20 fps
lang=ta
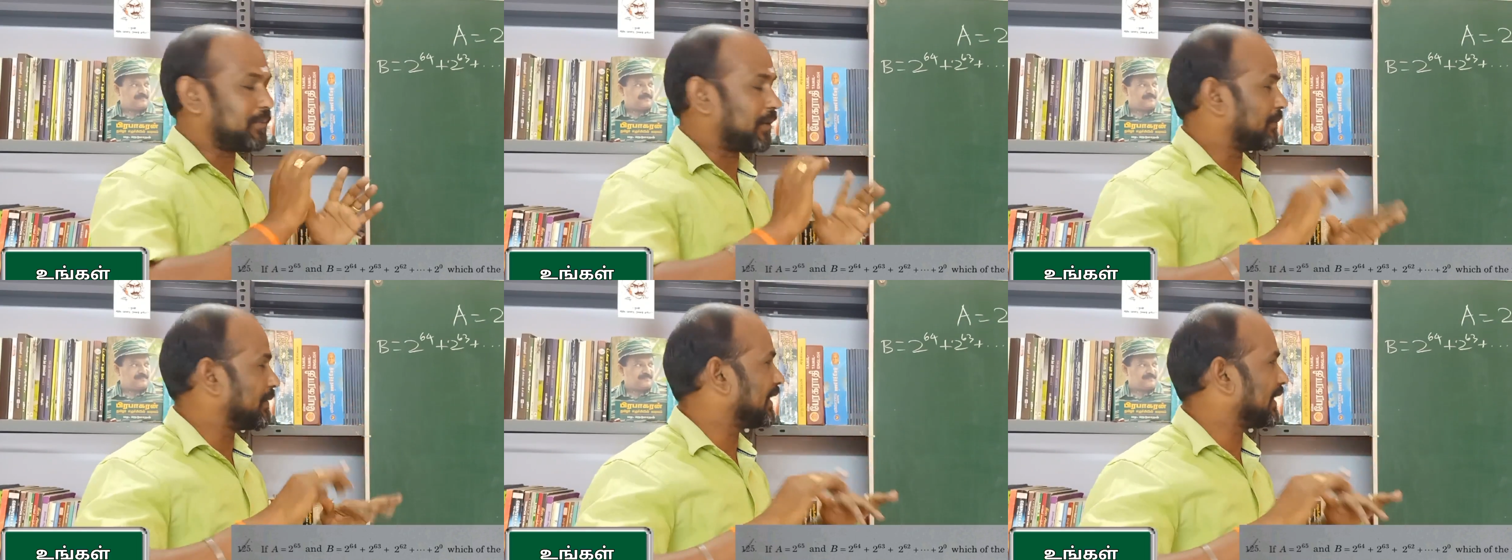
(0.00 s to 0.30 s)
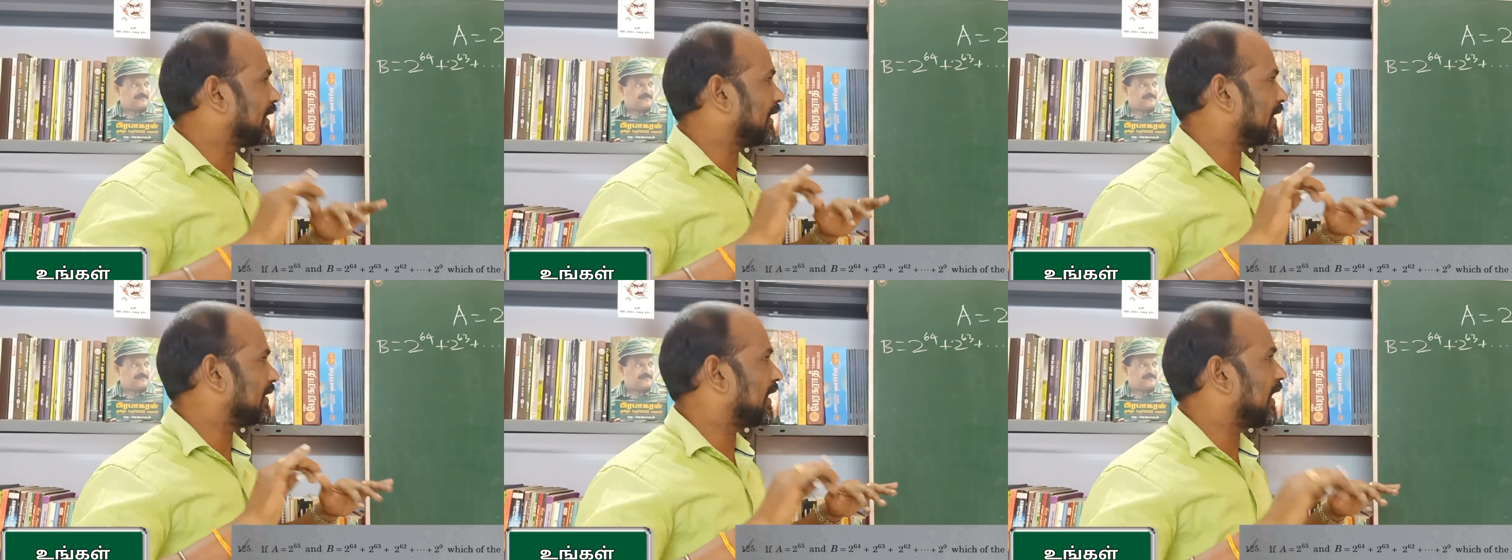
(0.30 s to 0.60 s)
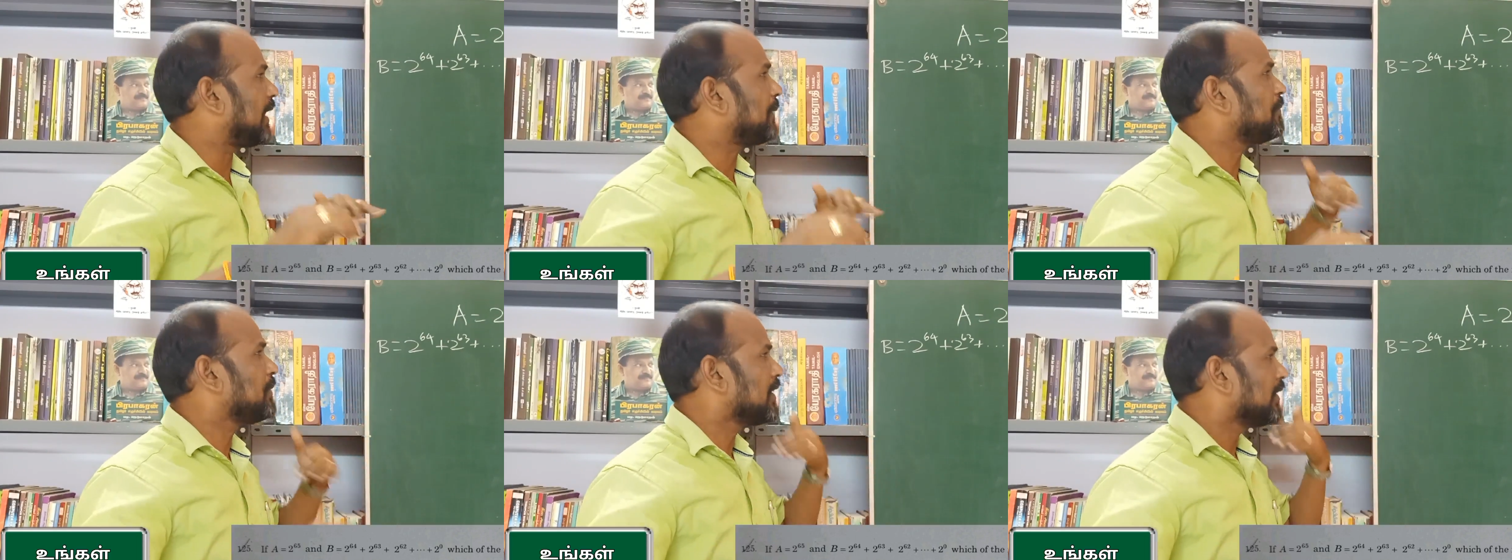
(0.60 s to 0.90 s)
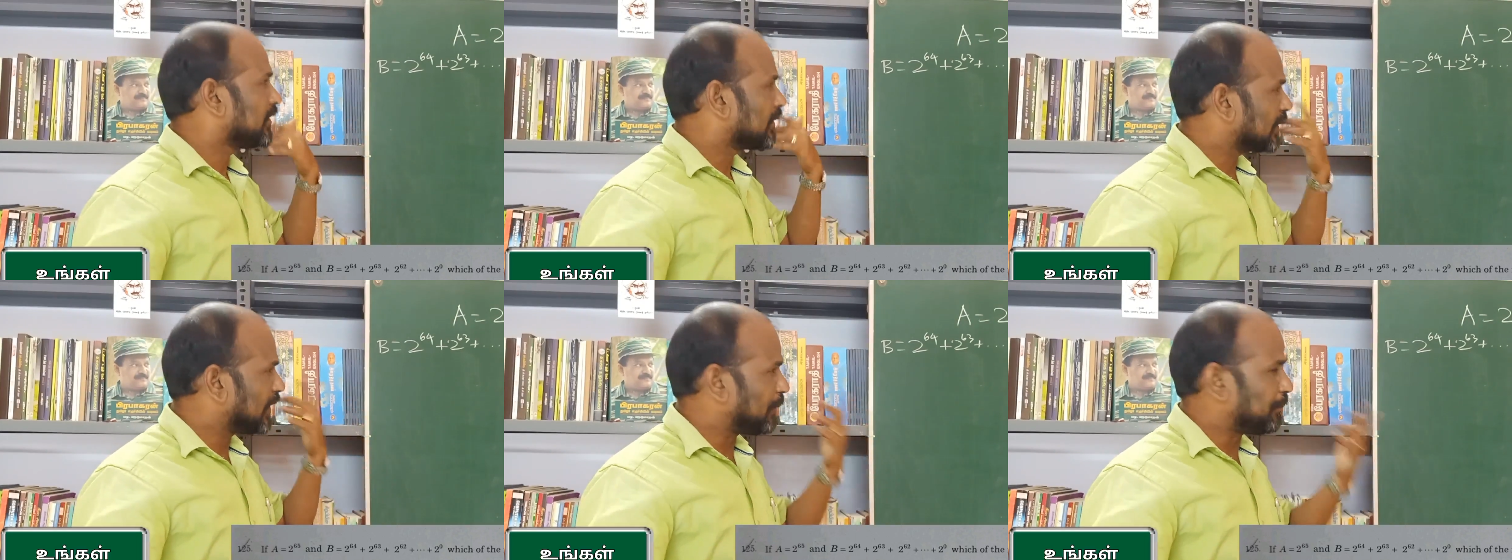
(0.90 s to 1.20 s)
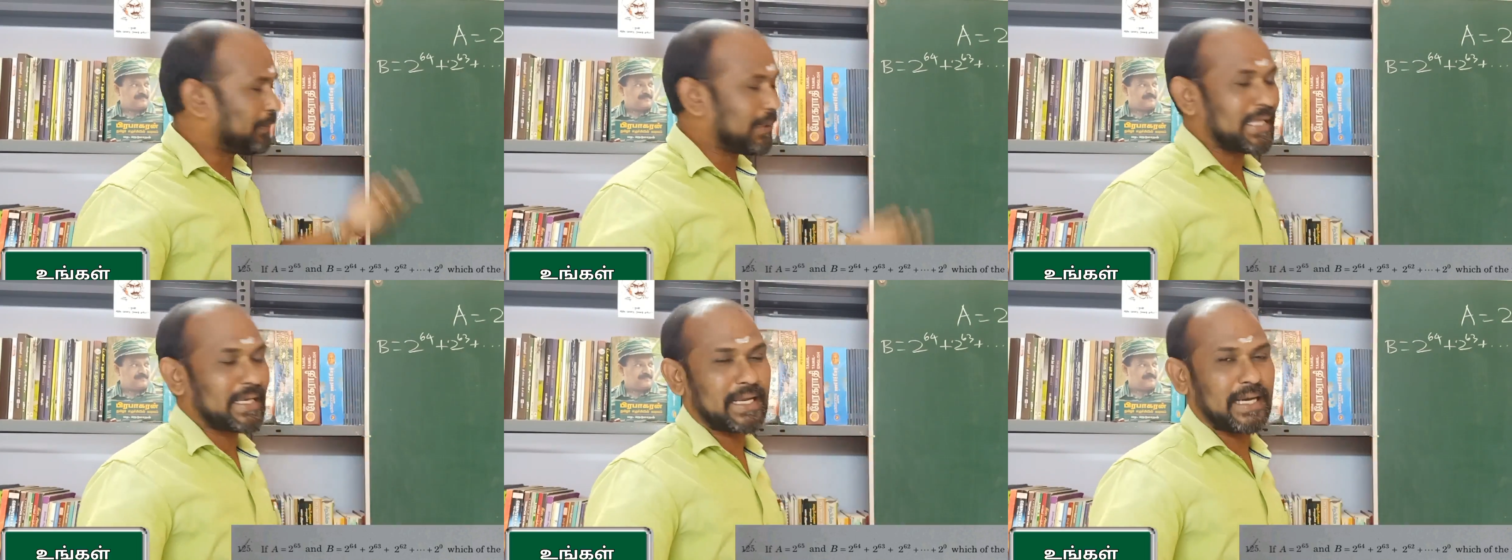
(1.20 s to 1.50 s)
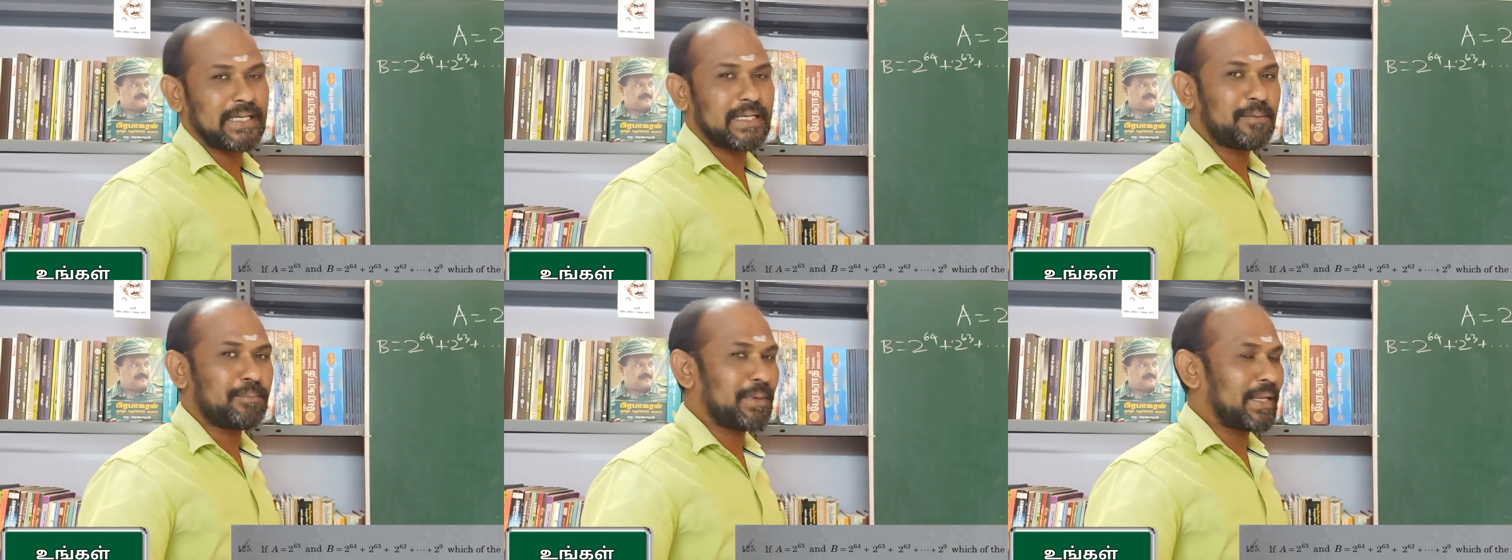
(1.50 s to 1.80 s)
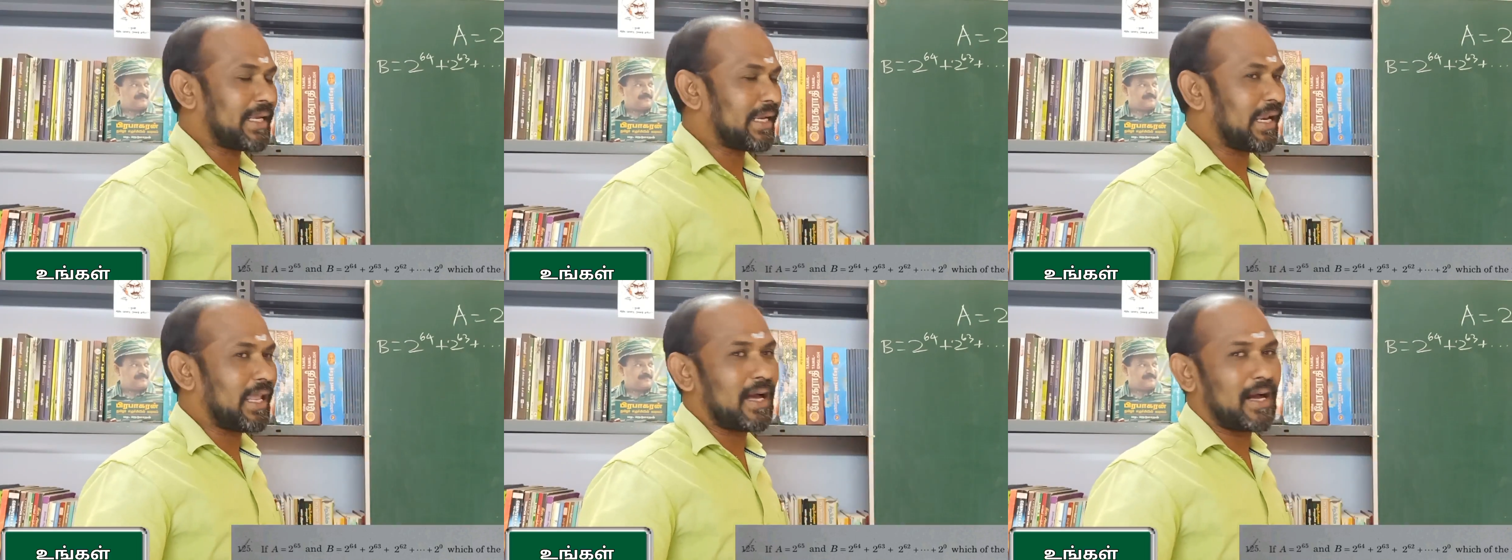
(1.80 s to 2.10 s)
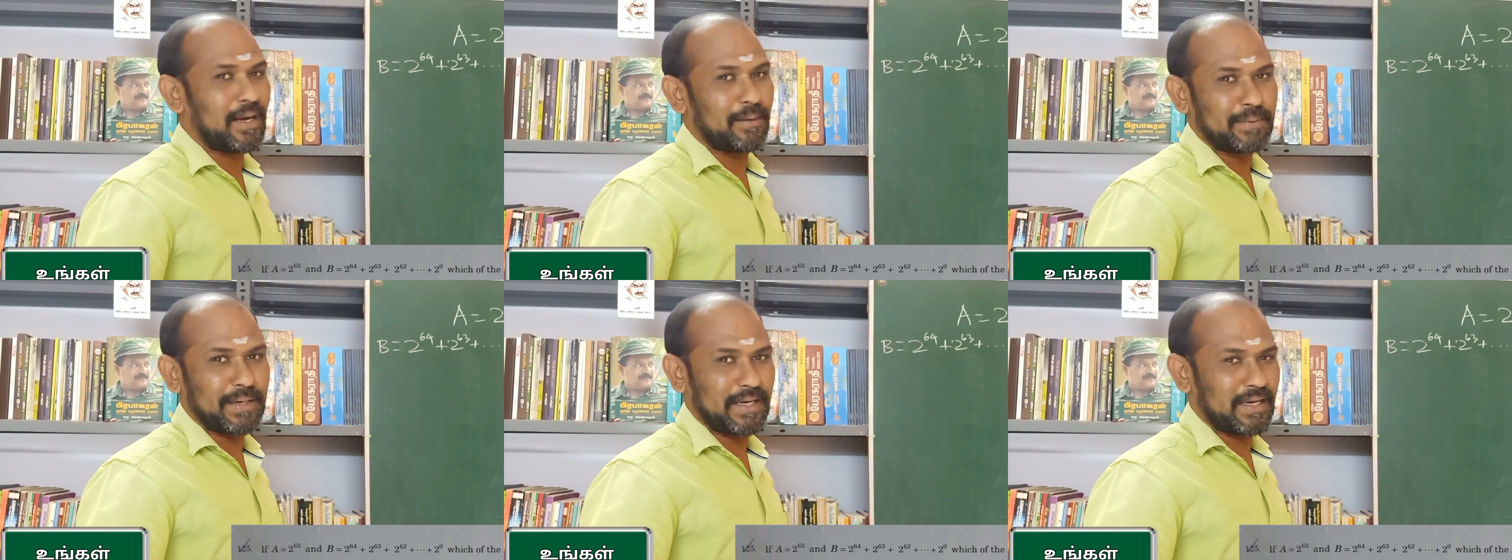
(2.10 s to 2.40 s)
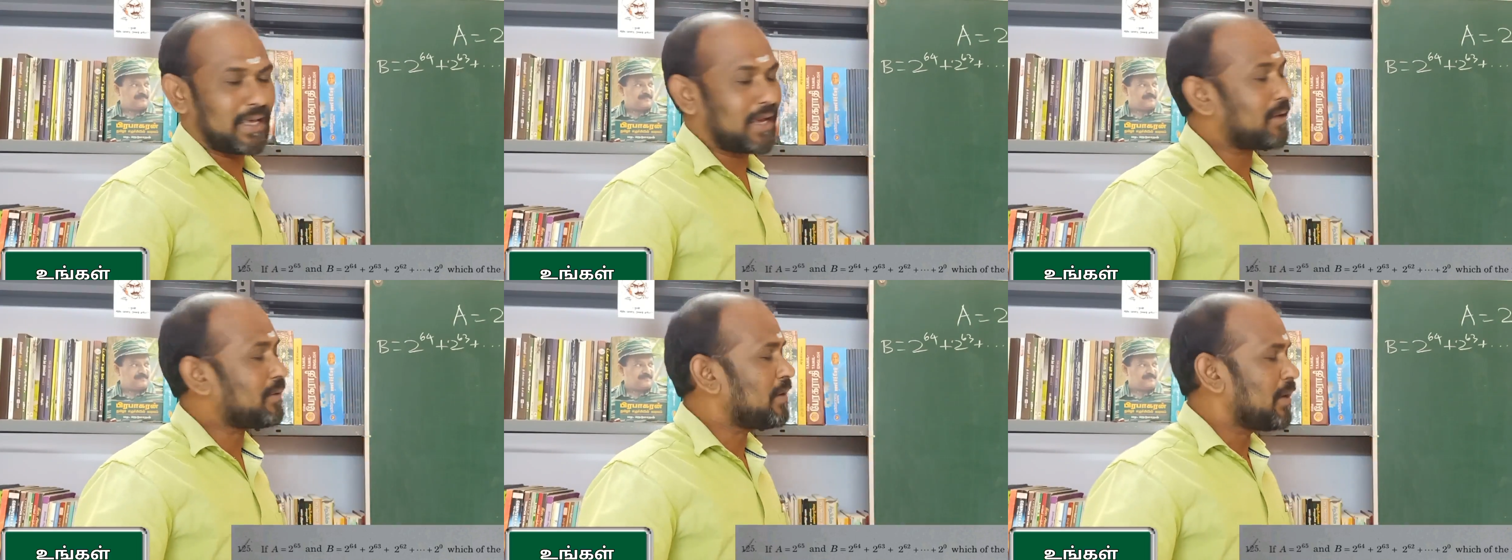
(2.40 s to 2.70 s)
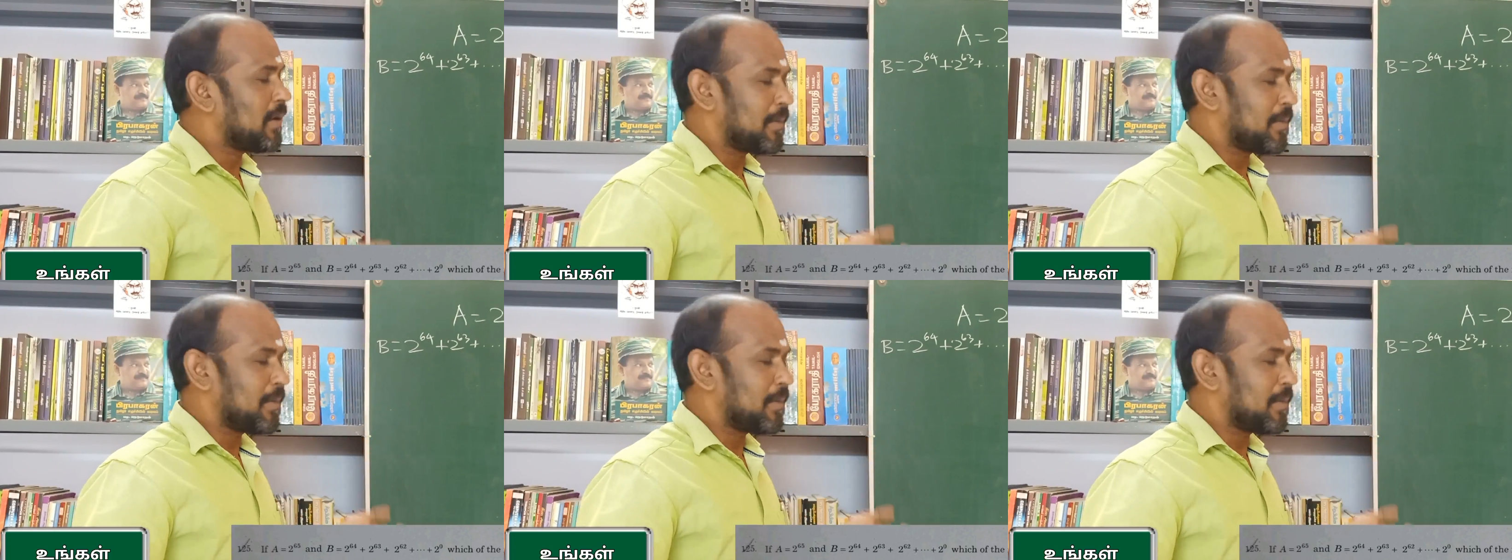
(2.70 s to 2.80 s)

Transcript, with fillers: அப்படிங்கிறத எப்படி கண்டுபிடிக்கலாம் அப்படின்னா